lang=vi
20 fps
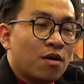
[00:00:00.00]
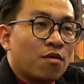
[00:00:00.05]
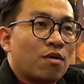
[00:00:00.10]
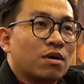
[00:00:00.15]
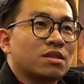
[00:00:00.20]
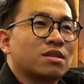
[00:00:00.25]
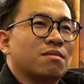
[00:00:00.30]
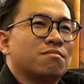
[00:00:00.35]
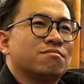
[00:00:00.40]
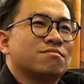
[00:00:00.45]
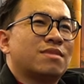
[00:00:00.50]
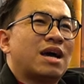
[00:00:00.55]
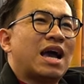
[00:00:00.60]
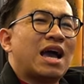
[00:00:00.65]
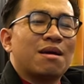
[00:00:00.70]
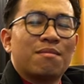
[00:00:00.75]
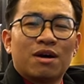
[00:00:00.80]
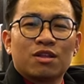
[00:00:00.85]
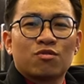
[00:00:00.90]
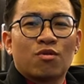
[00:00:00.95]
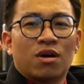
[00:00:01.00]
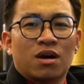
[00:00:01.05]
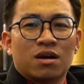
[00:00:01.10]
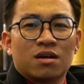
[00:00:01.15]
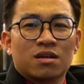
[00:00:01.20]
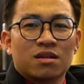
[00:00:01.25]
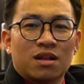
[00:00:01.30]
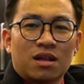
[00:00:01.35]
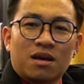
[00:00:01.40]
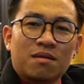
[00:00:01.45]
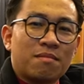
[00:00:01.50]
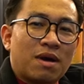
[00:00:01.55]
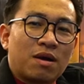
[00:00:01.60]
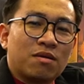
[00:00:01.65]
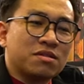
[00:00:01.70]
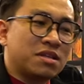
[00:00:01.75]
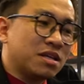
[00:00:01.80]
Khoảng tầm 2-3 tuần là các bạn có